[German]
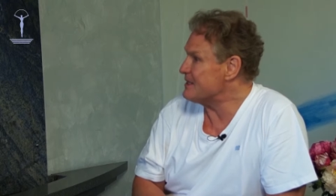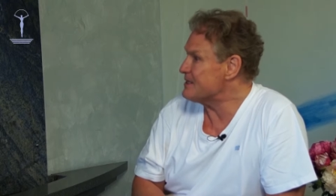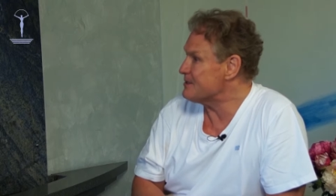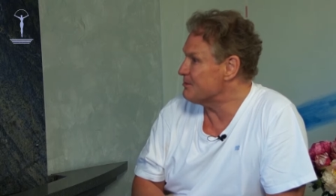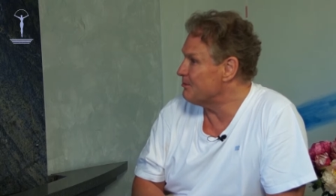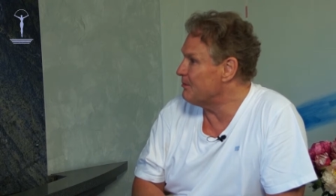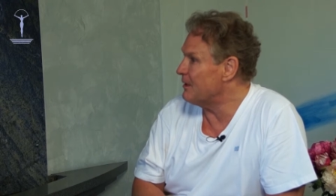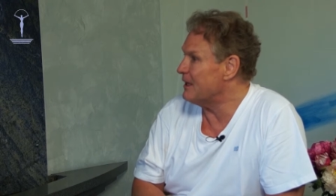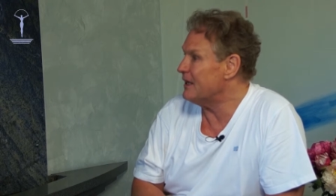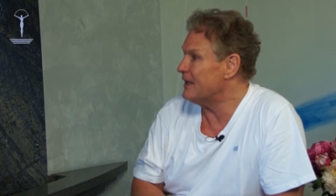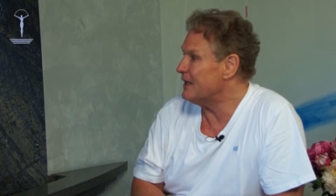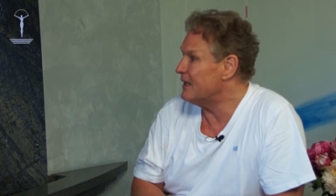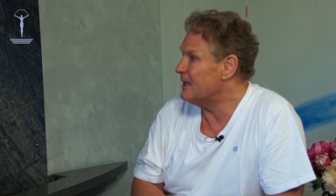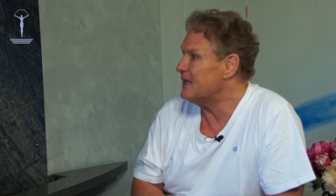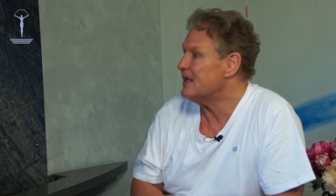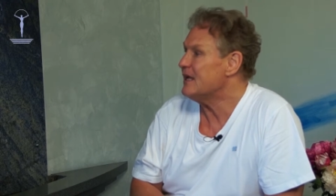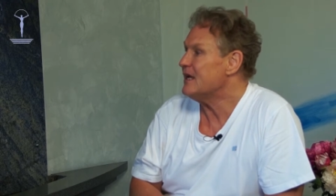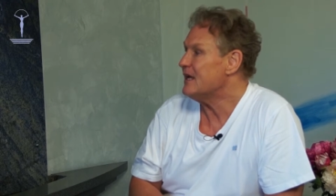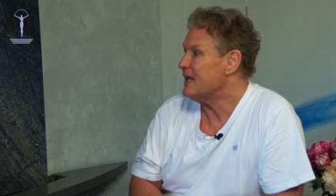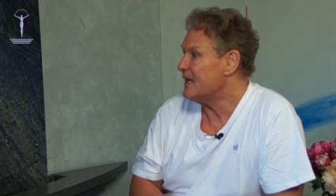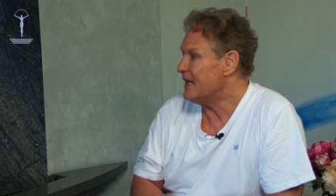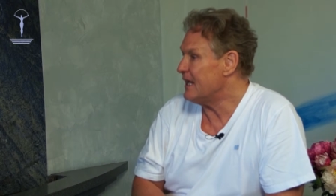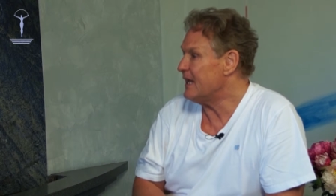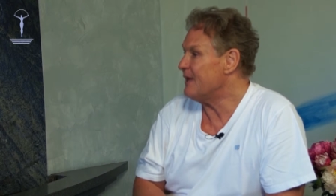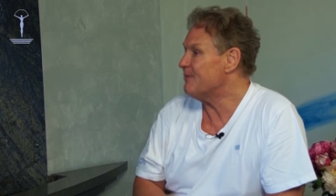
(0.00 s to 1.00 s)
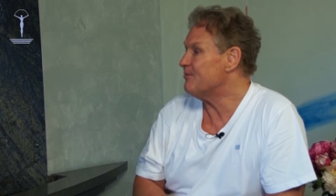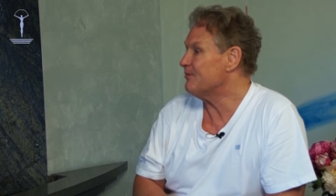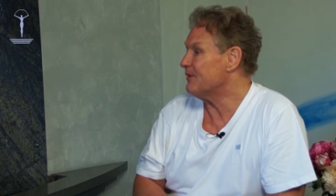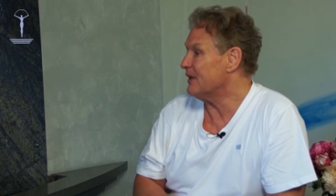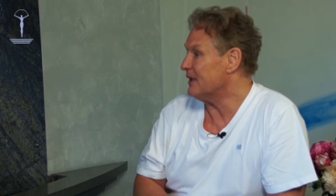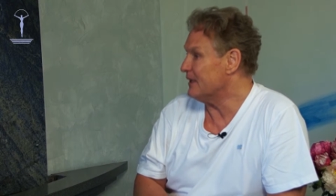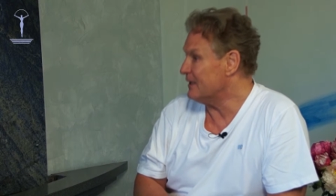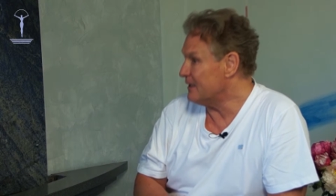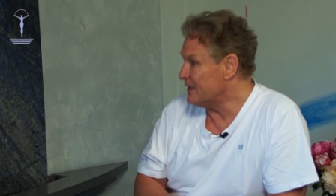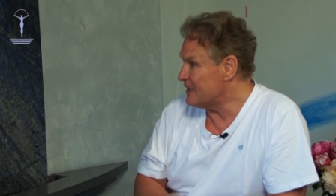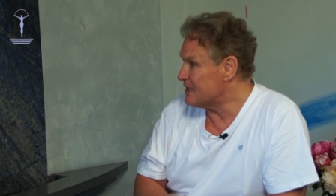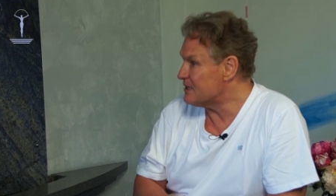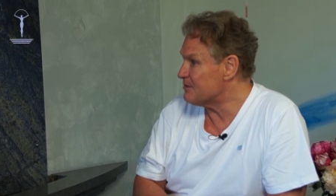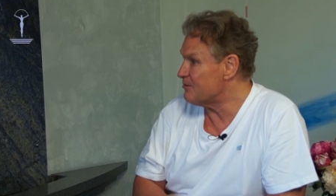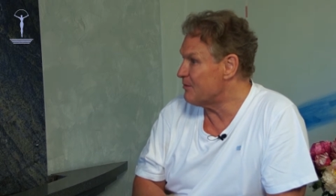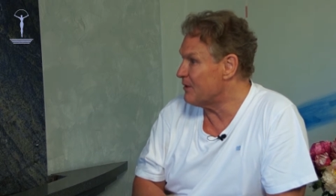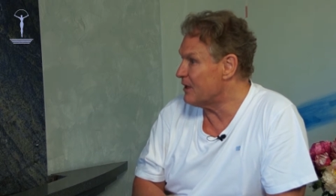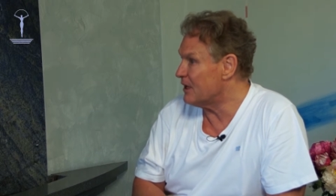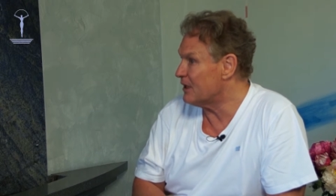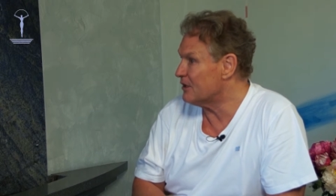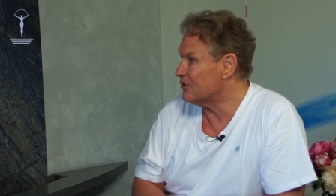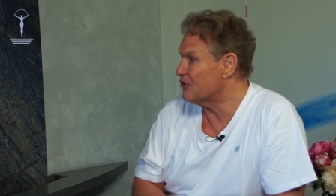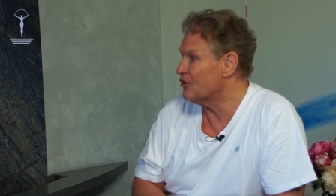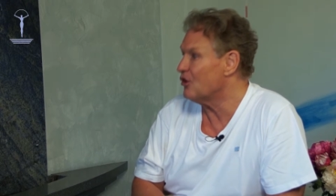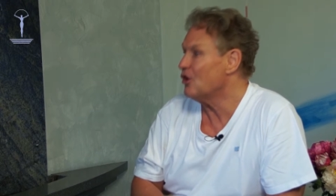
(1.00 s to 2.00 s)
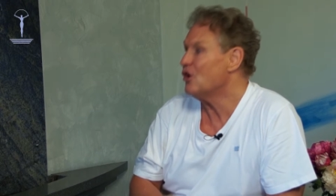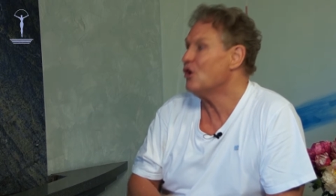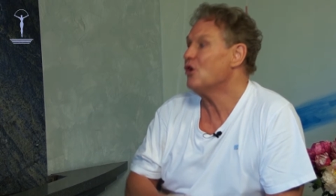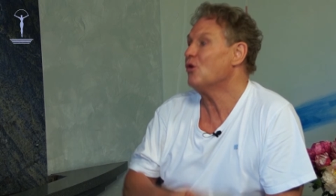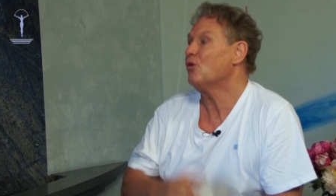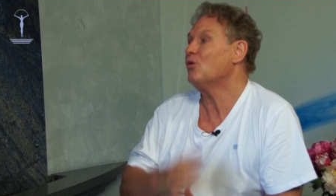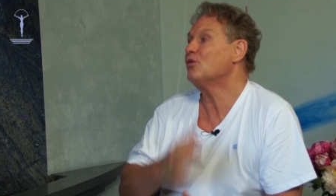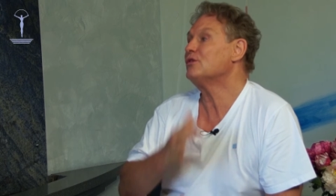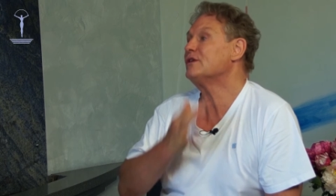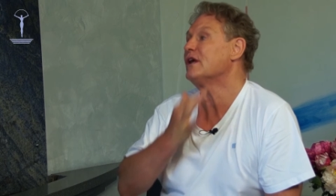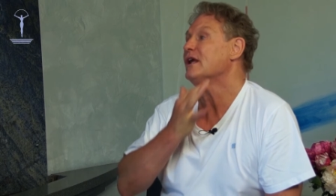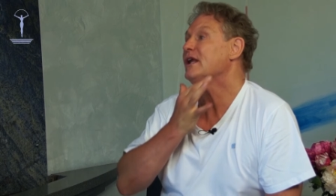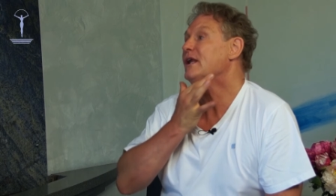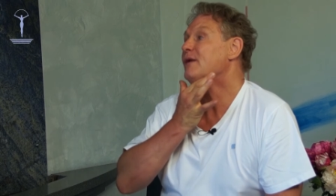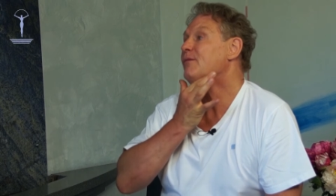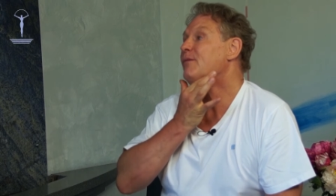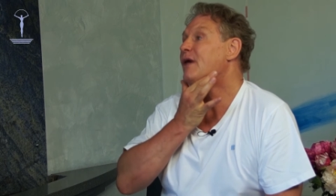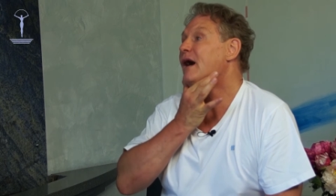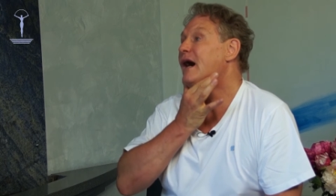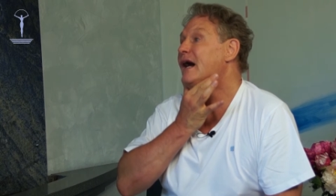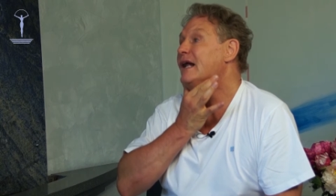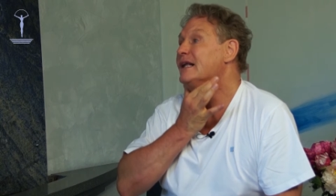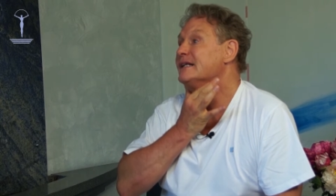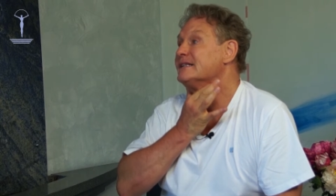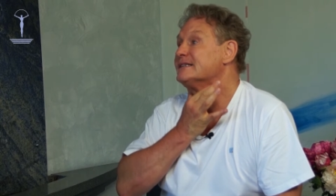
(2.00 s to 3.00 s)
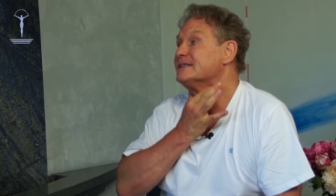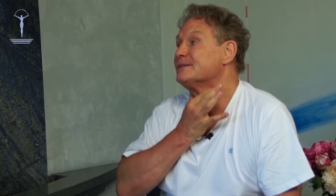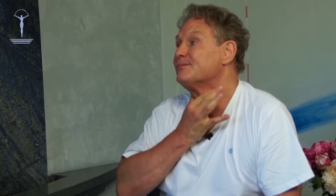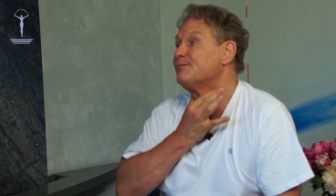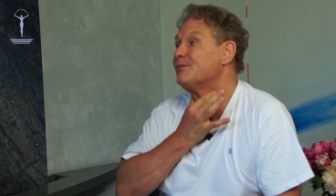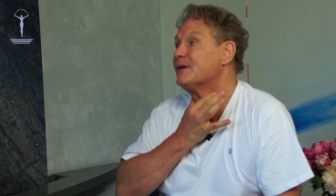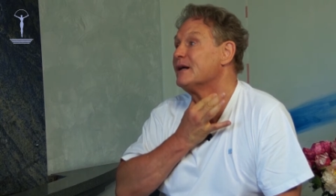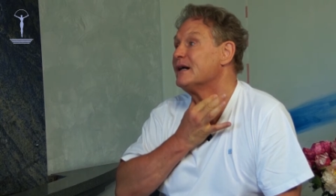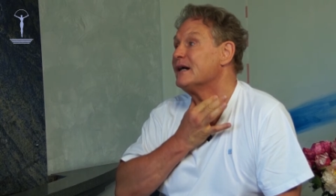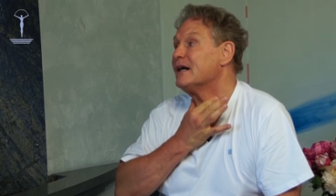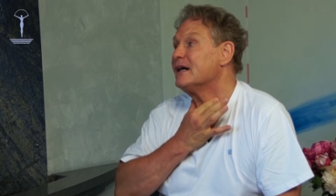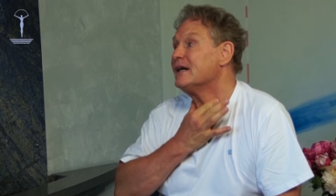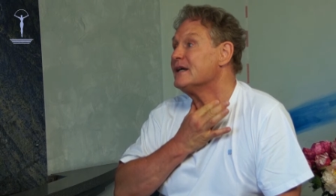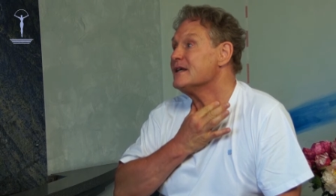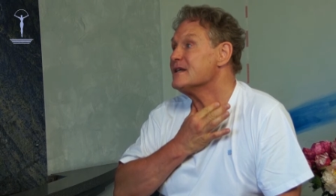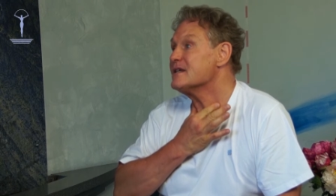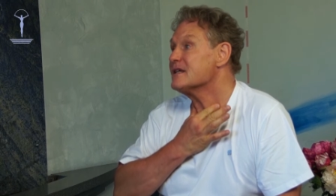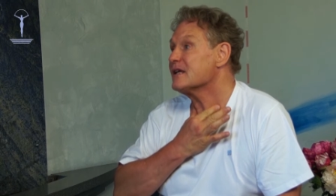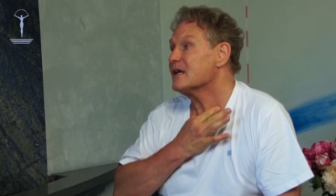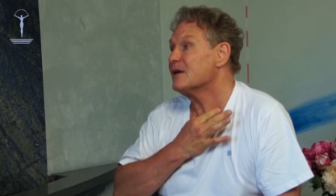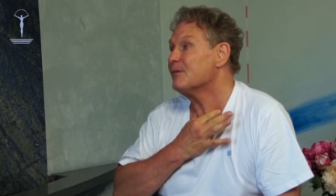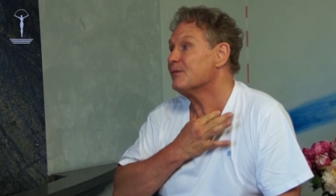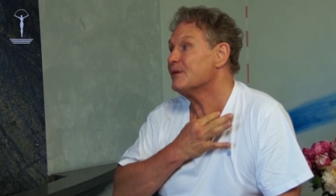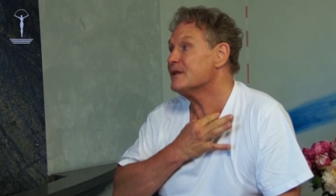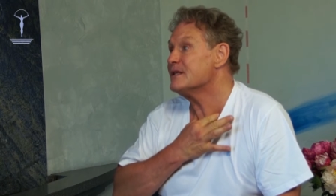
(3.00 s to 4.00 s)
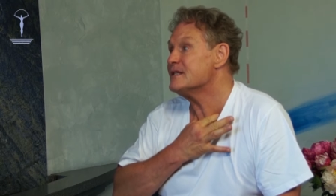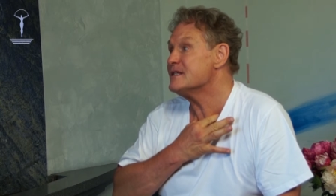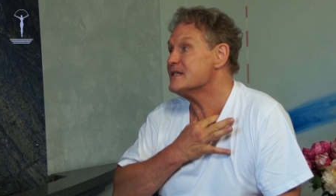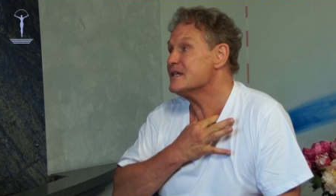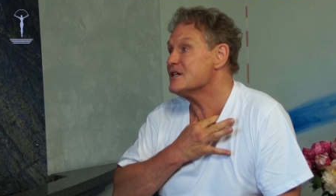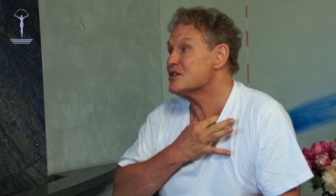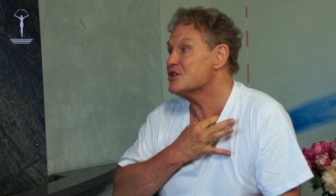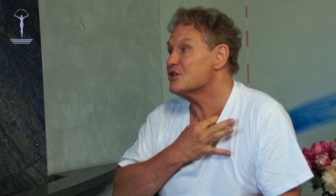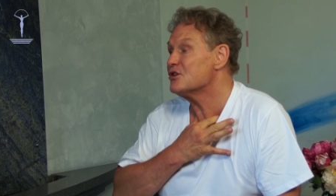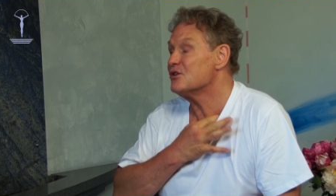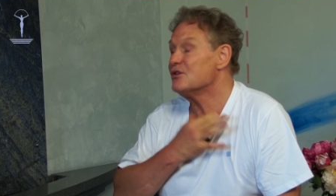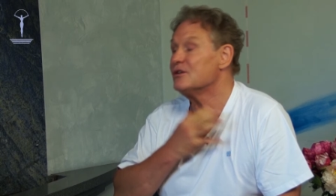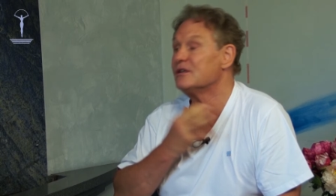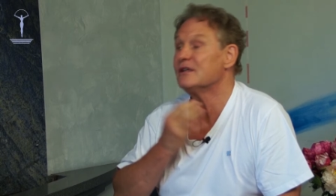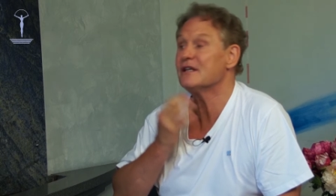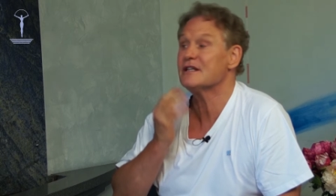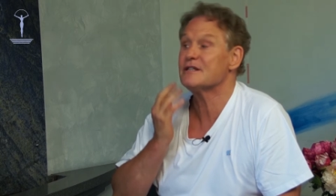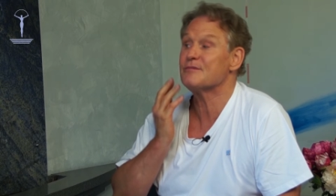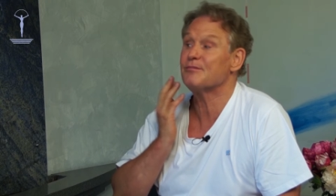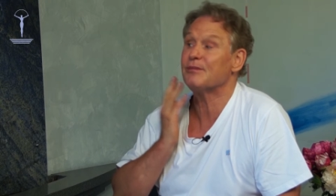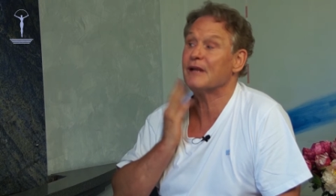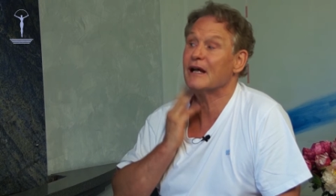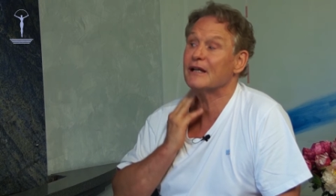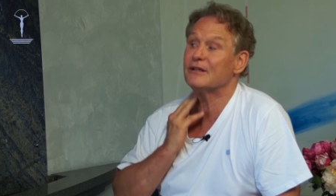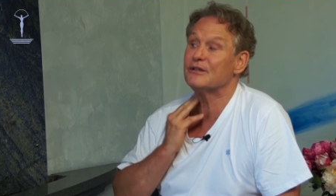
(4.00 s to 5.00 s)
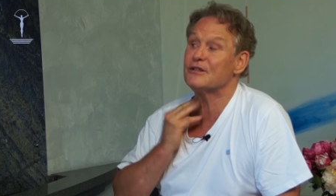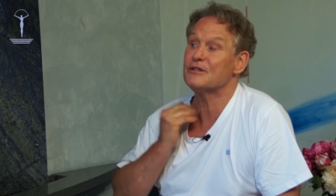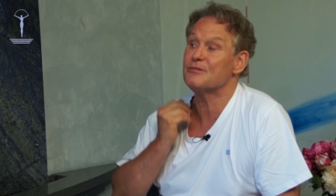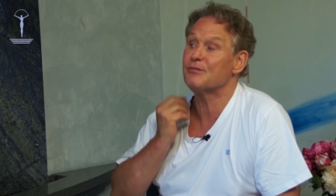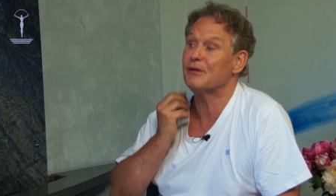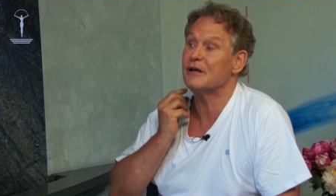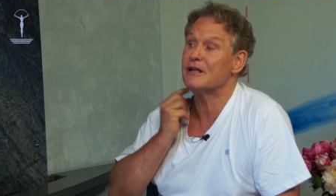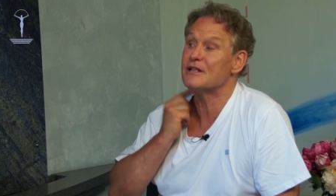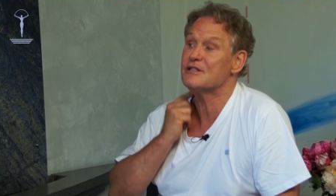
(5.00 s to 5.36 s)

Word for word: Smile mhm. eben dann nicht mehr hat und dann im Halsbereich kann man sehr schön das Platysmal,